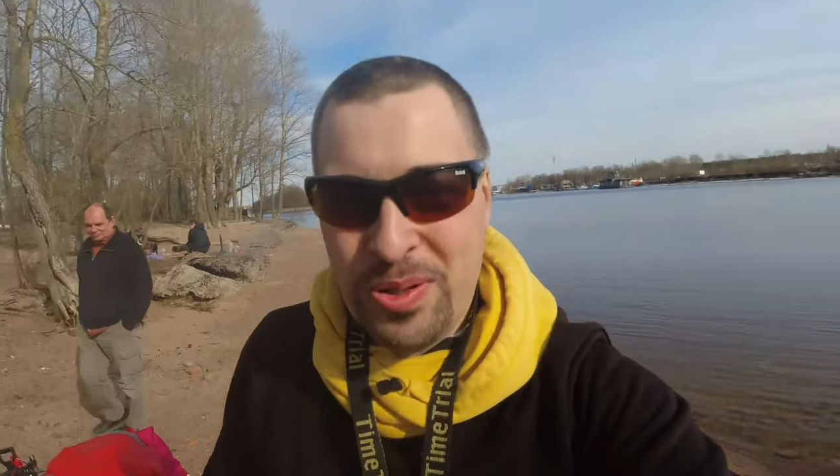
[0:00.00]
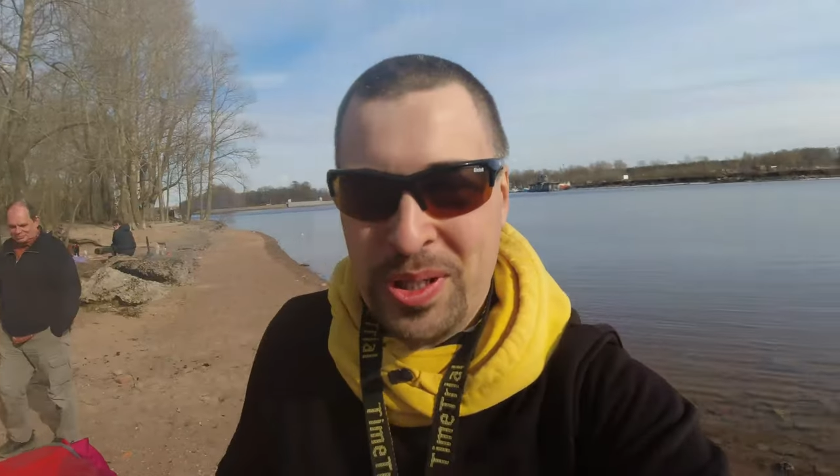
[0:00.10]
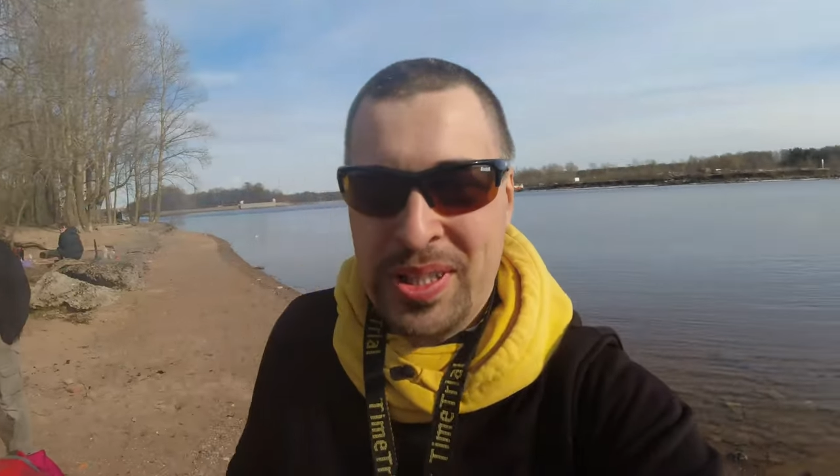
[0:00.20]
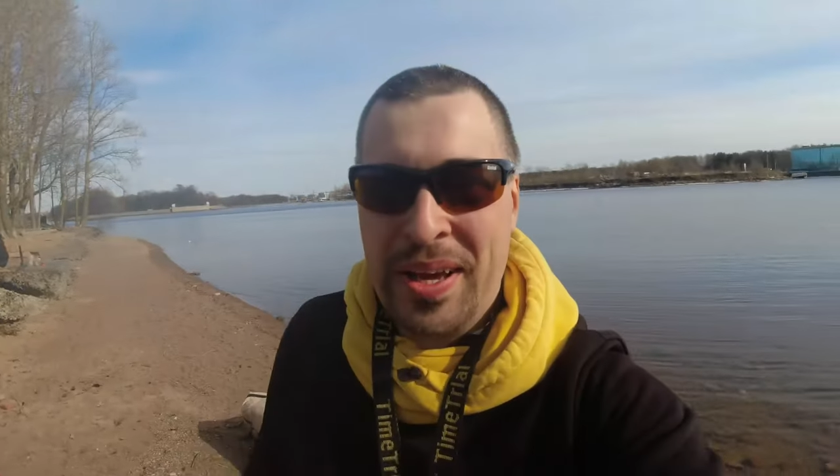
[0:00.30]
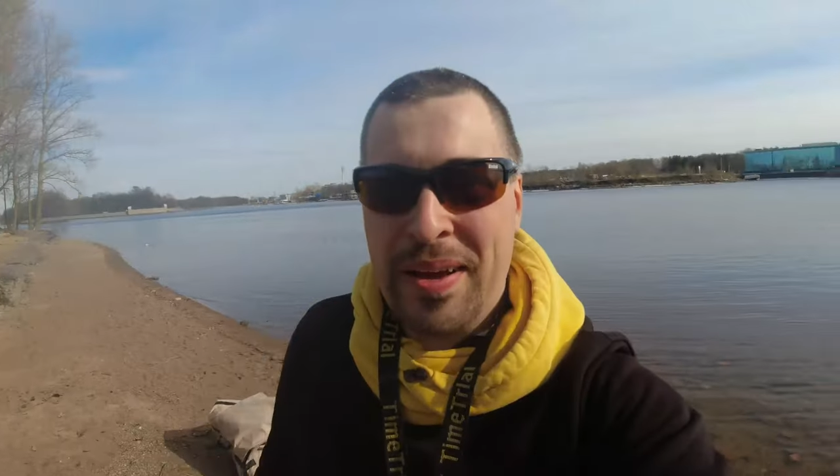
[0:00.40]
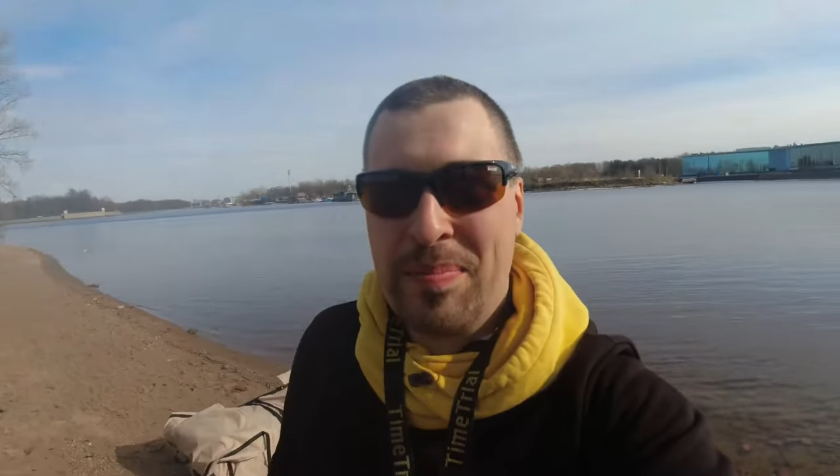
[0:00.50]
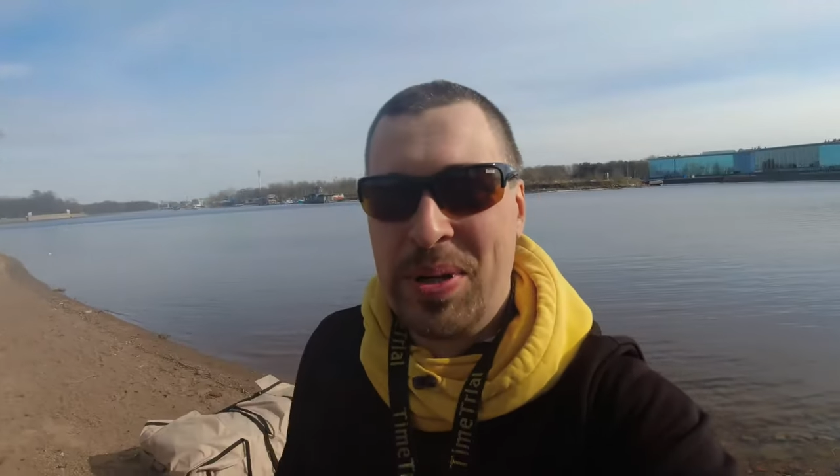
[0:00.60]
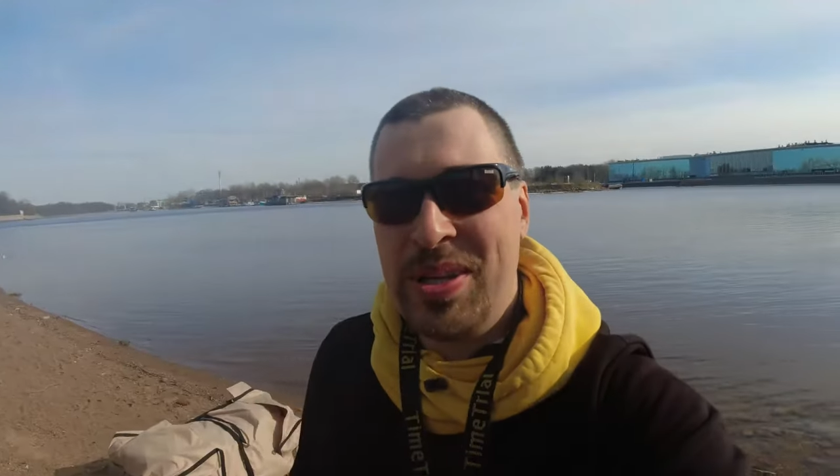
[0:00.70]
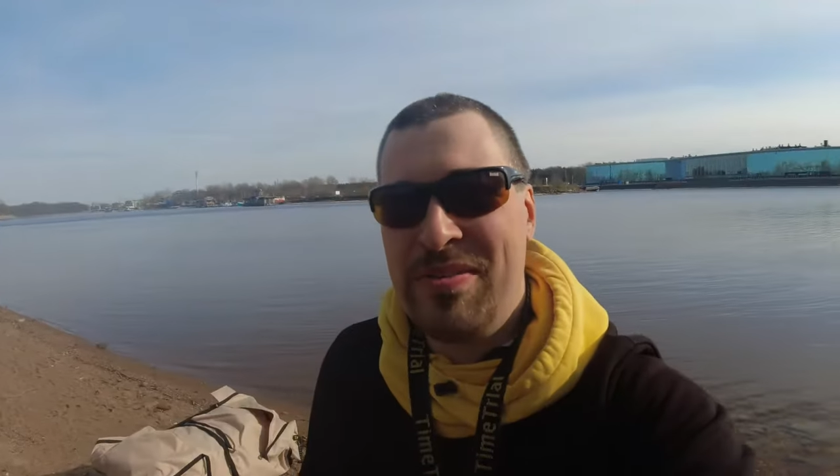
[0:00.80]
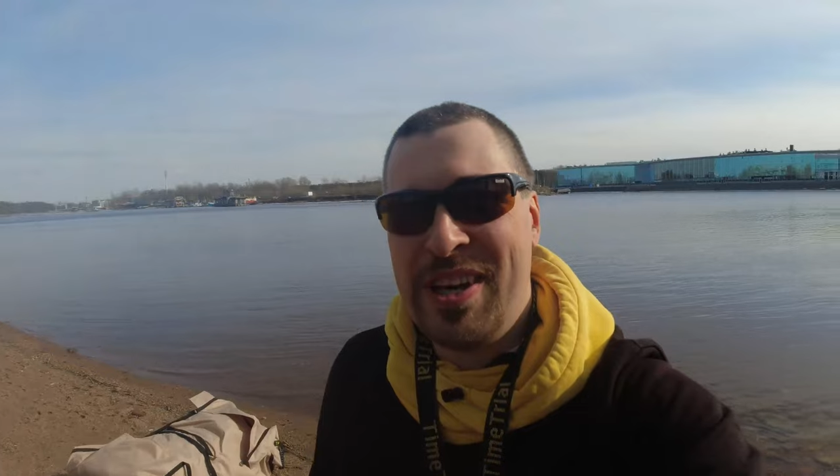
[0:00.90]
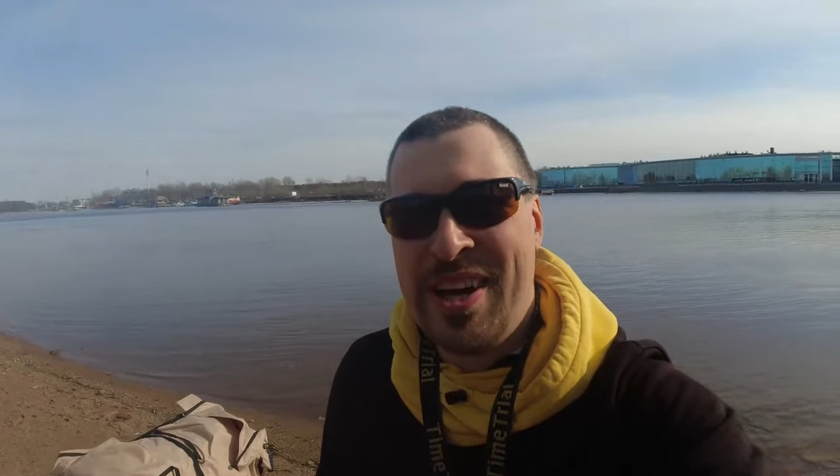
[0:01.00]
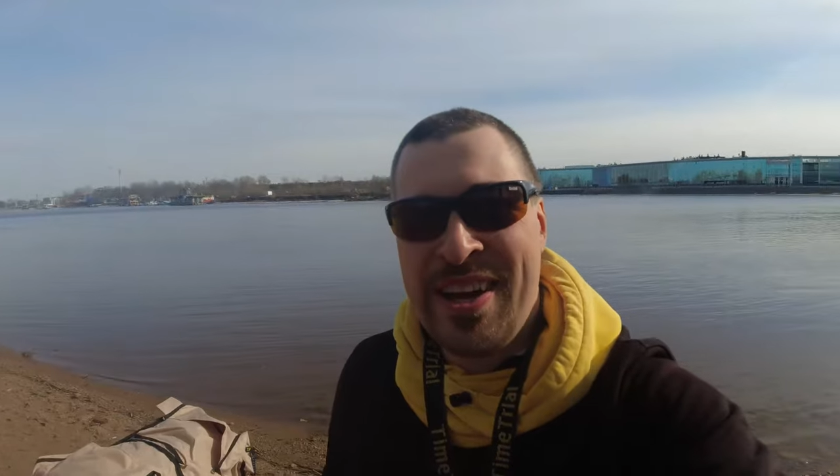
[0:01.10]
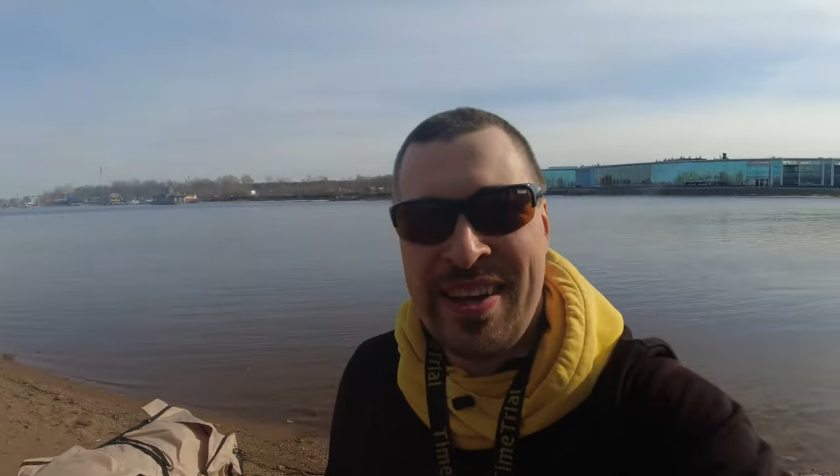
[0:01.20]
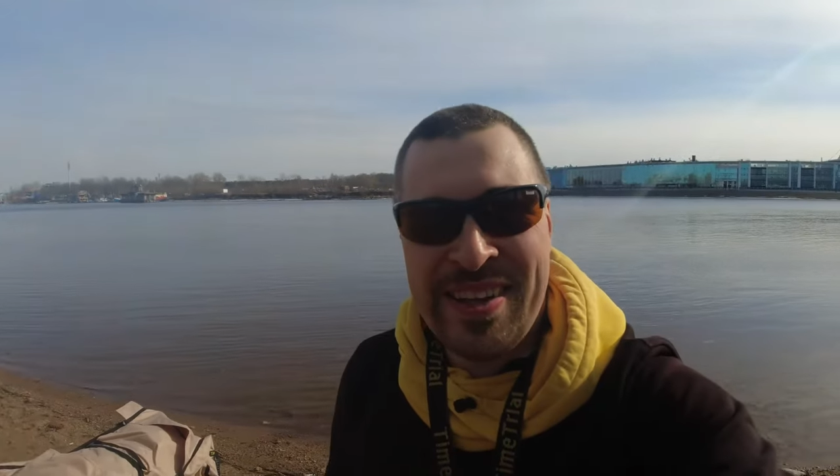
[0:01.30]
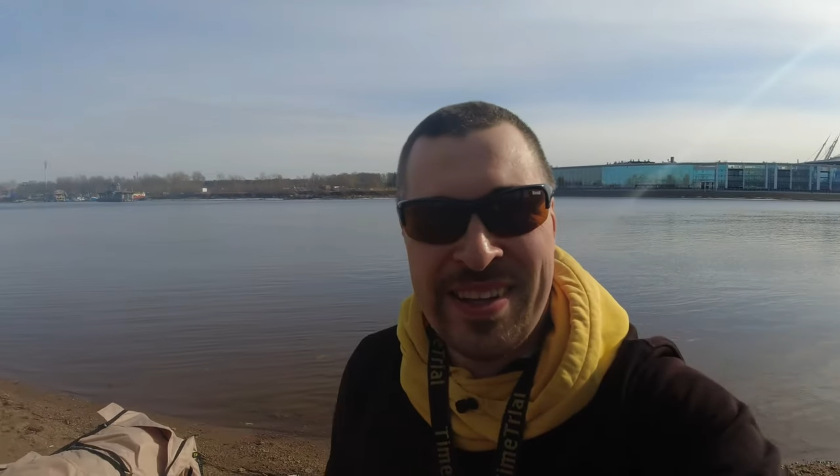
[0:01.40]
лед по Неве.